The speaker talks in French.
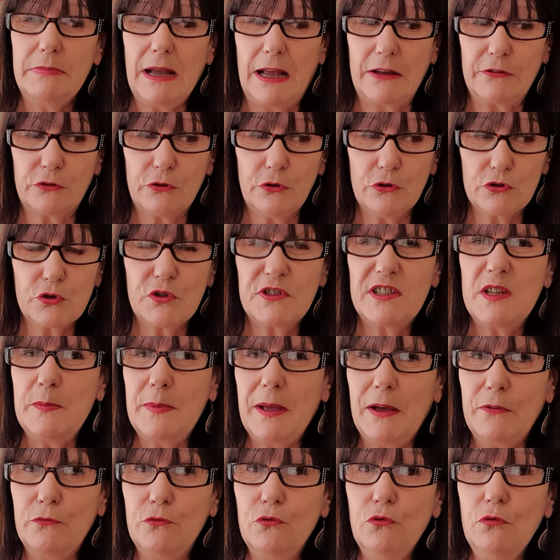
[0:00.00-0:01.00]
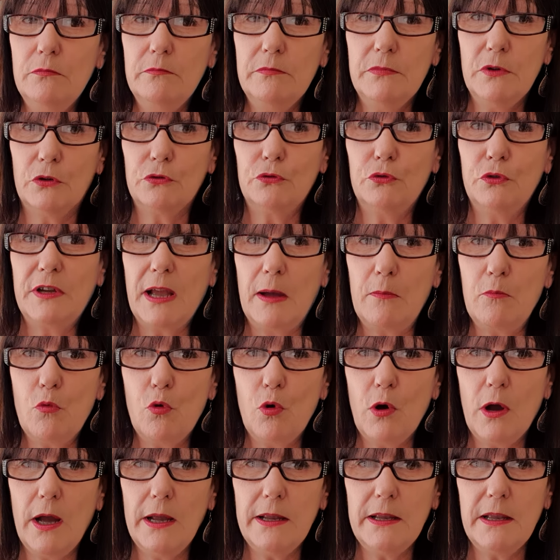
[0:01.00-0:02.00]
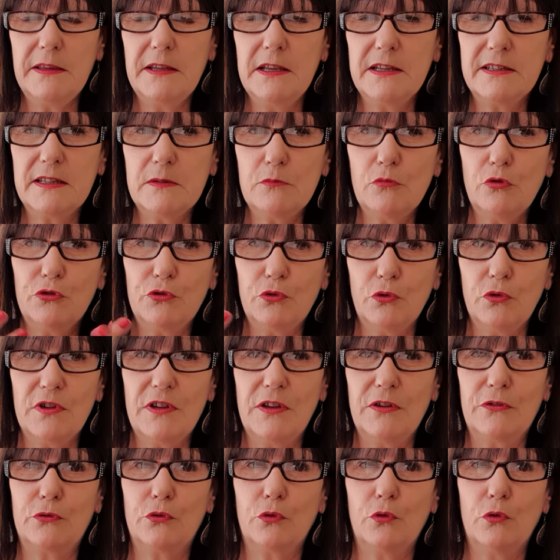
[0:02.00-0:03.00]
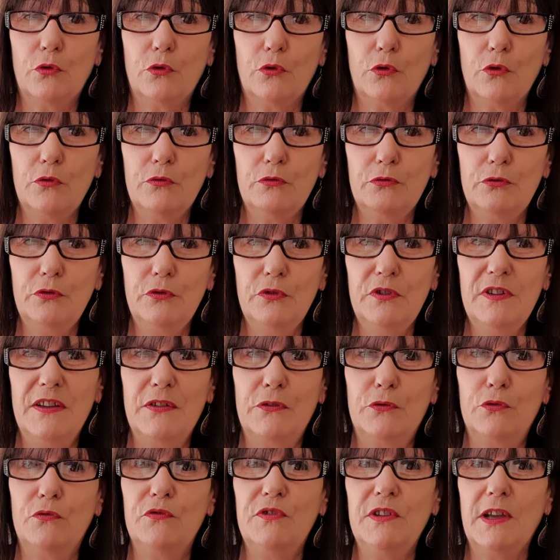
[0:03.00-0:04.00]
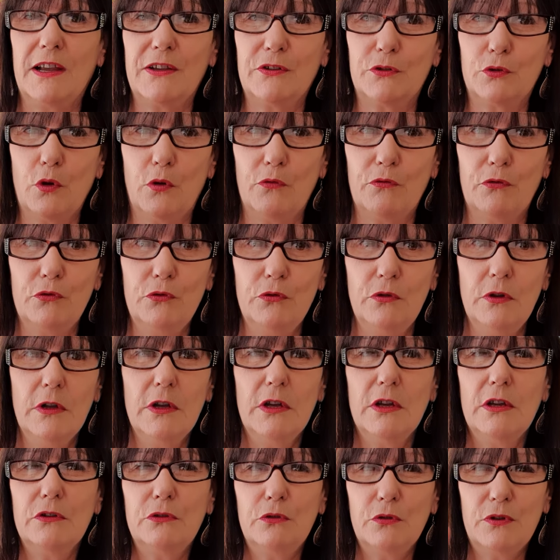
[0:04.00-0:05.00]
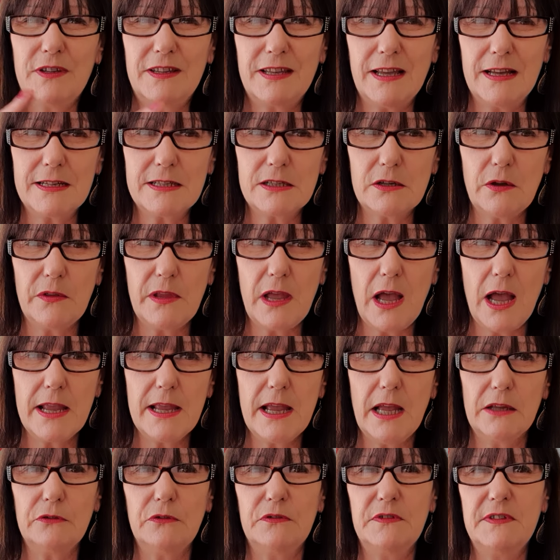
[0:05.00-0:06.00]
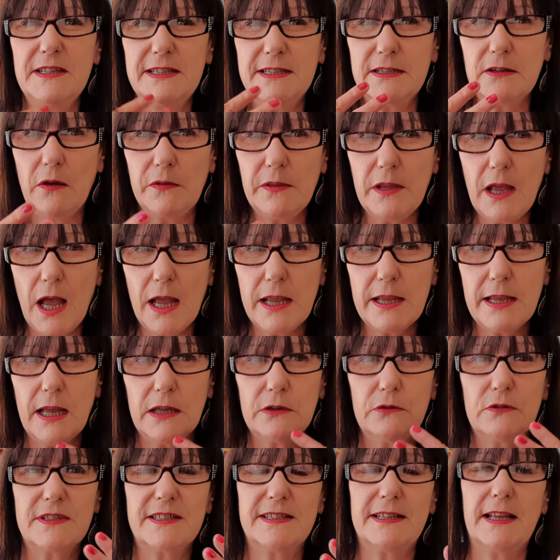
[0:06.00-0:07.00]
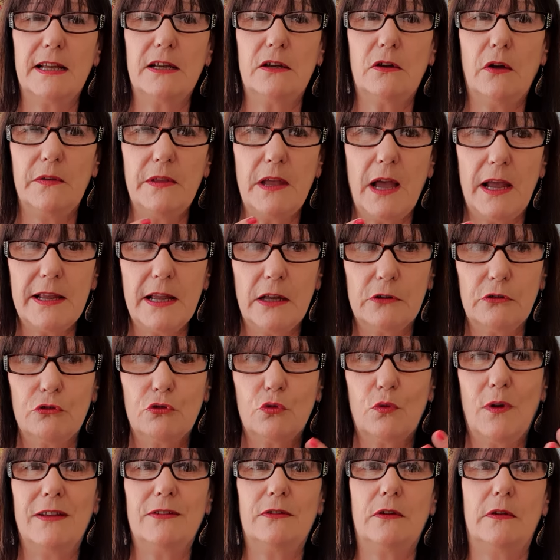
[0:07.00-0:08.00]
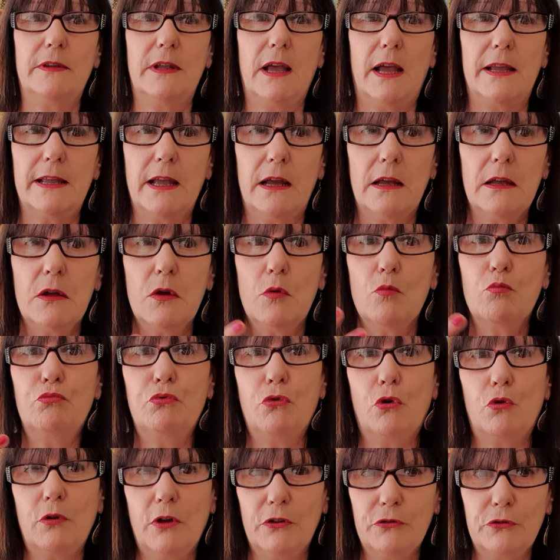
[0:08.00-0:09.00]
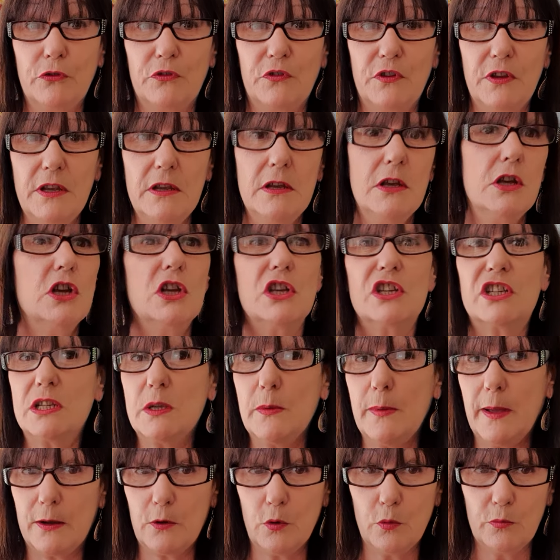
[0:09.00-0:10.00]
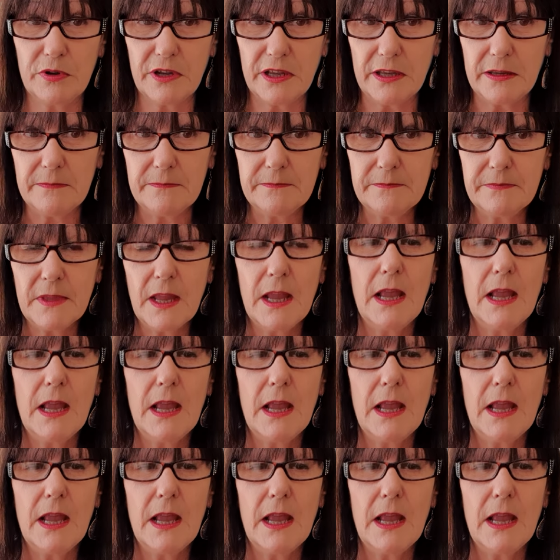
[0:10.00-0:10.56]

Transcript: parce que, je ne sais pas vous, mais en tout cas moi, il y a des émotions qui sont revenues, des souvenirs qui sont revenus de 15 ans en arrière, de 10 ans en arrière, de 5 ans en arrière, de 3 ans en arrière. Pourquoi ceci Je n'ai pas compris.